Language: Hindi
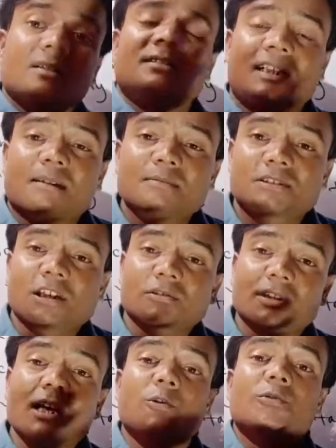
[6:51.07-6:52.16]
देयर मीन्स क्या
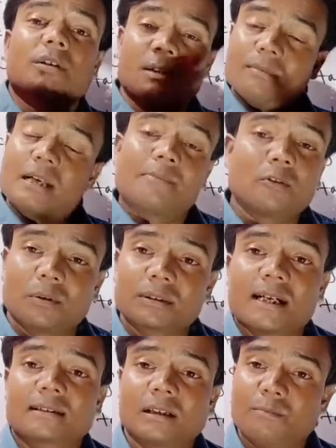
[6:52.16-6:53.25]
होता है उनके मैंने आपको
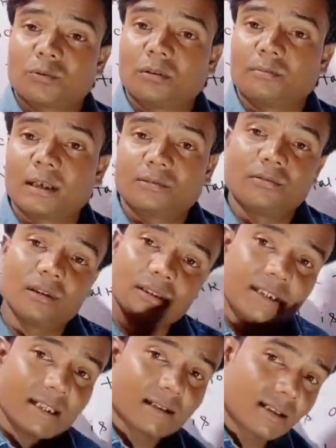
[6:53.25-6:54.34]
बताया था प्रोनाउन पढ़ाते हुए
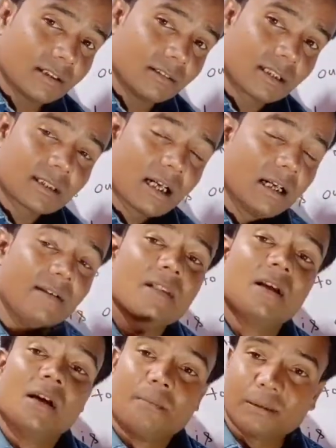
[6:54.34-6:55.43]
दे का क्या हो जाता है
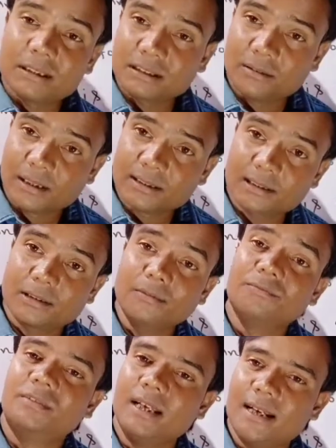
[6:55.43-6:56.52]
पॉजिटिव एडजेक्टिव
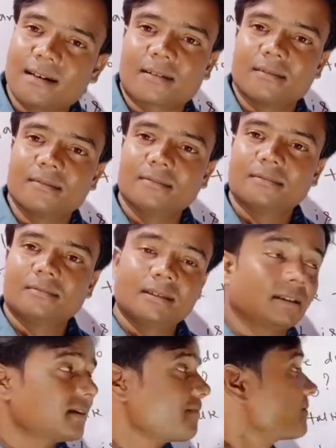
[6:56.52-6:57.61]
देयर
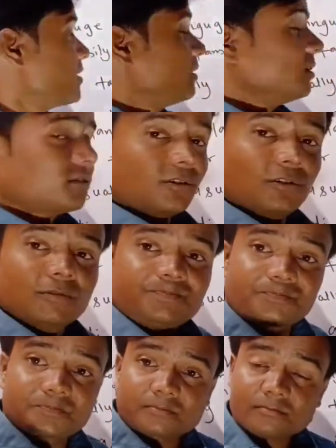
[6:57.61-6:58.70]
ठीक है तो
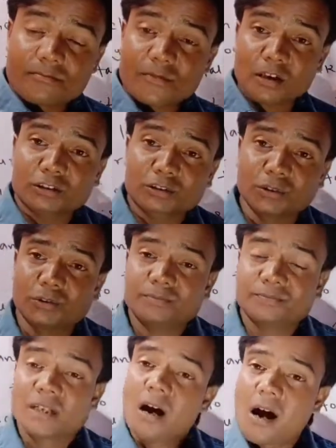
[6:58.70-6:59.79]
सो
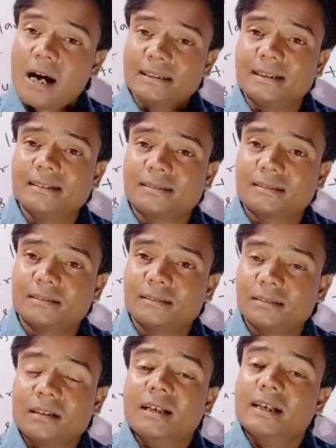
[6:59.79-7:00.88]
आई थिंक
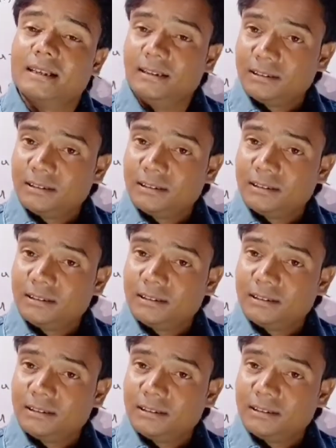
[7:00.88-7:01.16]
यानी